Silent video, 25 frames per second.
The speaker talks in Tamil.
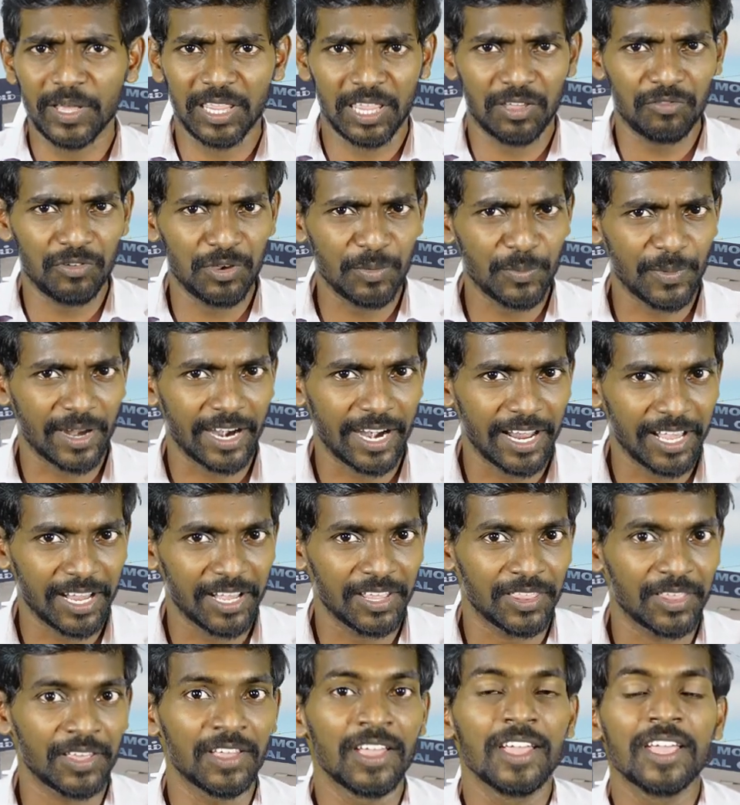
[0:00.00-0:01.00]
பதவியும்
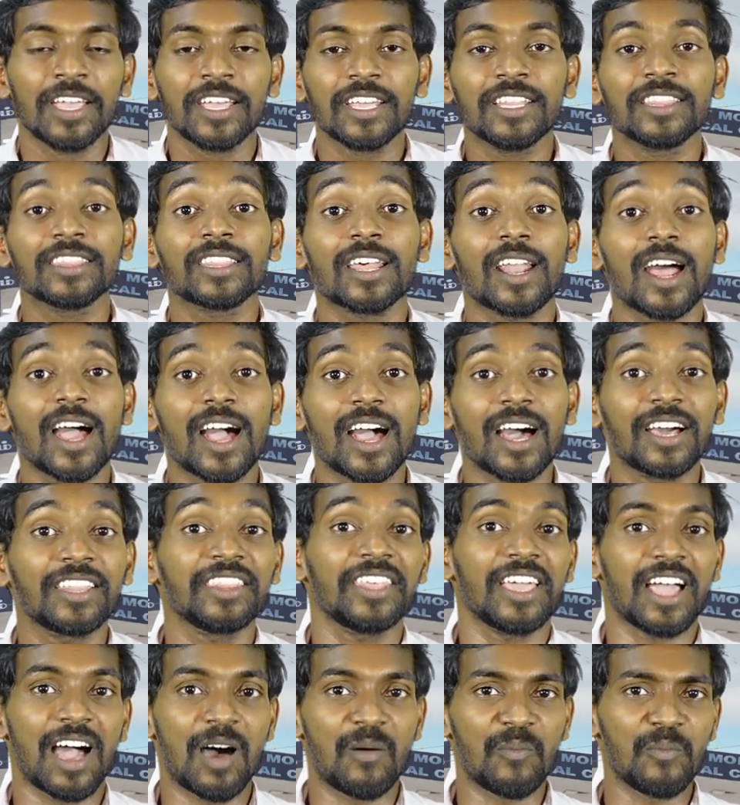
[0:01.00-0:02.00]
கிடைக்குது இந்திரா
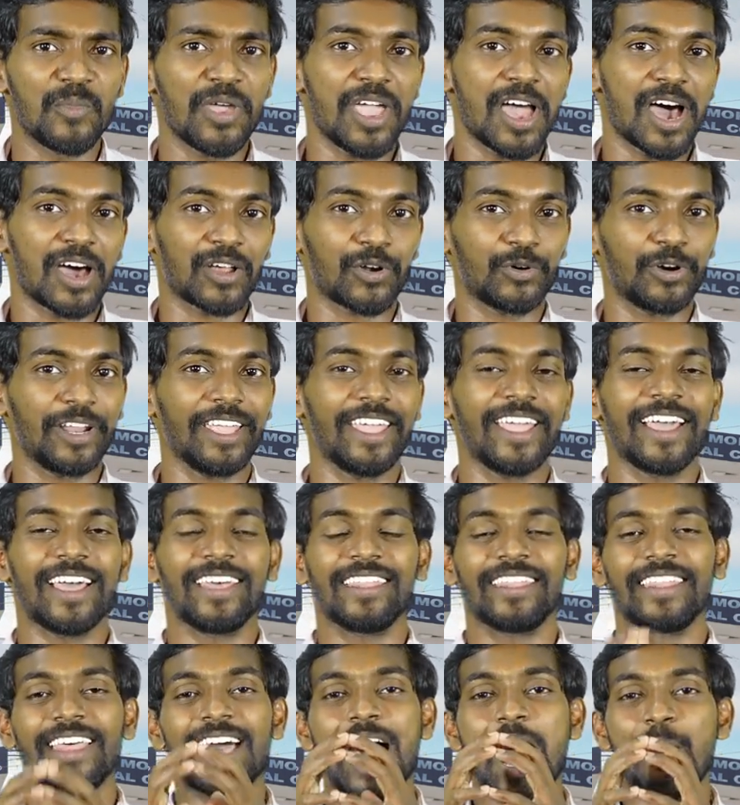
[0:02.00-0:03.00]
காந்தி அம்மையாருடைய
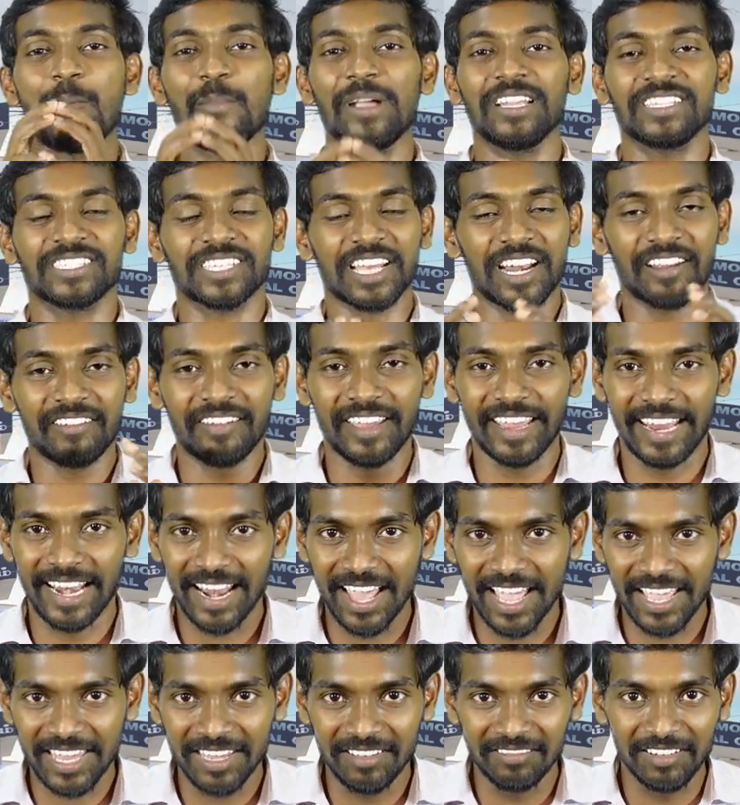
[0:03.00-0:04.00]
அந்த
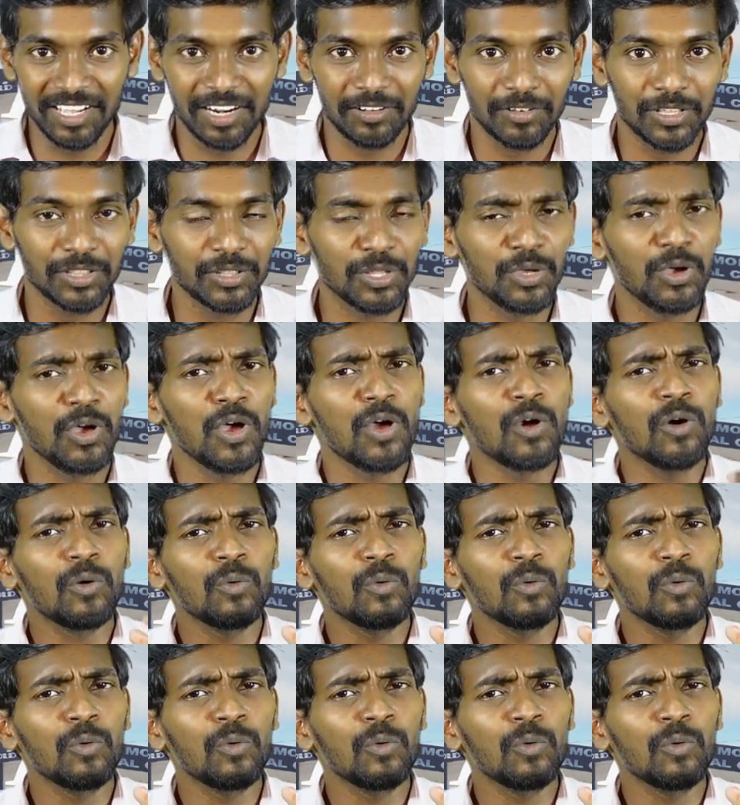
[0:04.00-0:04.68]
அமைச்சரவையில் இவர் வந்து